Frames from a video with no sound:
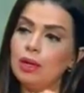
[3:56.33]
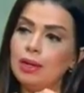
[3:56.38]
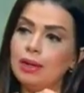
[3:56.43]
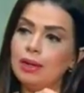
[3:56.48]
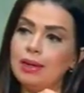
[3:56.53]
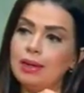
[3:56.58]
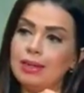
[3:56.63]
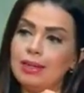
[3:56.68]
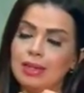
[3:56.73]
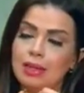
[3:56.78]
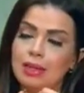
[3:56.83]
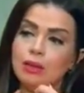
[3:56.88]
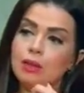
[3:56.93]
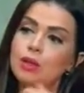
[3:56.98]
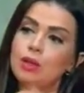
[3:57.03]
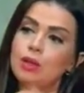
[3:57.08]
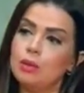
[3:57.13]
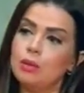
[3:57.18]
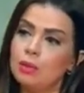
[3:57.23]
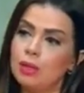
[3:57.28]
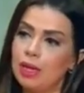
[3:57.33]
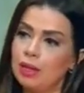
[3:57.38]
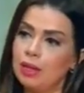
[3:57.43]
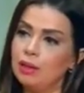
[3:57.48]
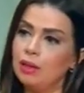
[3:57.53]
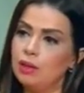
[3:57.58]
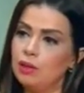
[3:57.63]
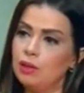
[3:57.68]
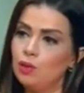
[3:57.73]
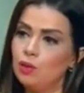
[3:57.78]
السنترز بتاعه
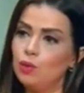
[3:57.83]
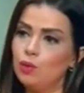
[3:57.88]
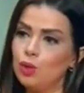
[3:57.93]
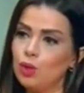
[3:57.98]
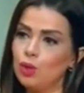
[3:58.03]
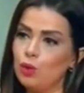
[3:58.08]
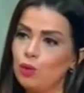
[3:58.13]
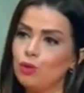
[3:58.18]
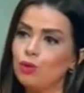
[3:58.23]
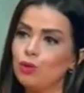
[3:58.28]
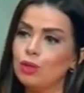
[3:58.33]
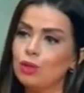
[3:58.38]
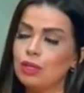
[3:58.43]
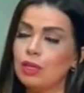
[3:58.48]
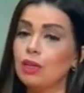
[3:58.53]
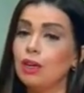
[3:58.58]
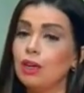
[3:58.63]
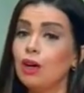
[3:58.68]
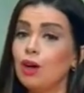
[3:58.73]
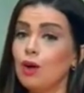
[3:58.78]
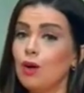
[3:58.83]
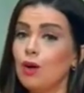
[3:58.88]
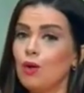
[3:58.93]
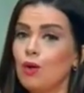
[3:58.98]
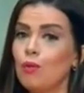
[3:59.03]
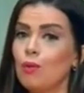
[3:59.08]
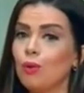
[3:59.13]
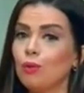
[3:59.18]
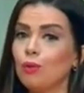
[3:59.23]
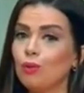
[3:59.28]
الدروس الخصوصيه
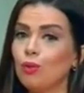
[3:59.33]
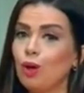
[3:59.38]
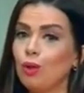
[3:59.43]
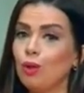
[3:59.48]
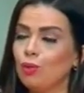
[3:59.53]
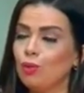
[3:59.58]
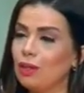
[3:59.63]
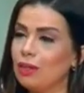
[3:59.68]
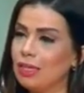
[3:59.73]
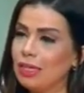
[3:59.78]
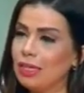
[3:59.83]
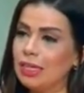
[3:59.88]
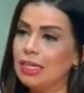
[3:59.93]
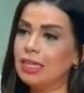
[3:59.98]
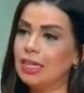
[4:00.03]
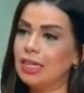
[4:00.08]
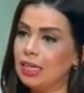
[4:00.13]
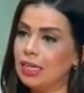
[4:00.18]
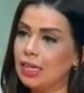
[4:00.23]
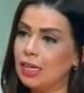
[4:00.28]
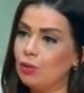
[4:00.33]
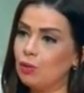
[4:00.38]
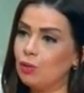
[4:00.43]
وموضوع المدرسين اللي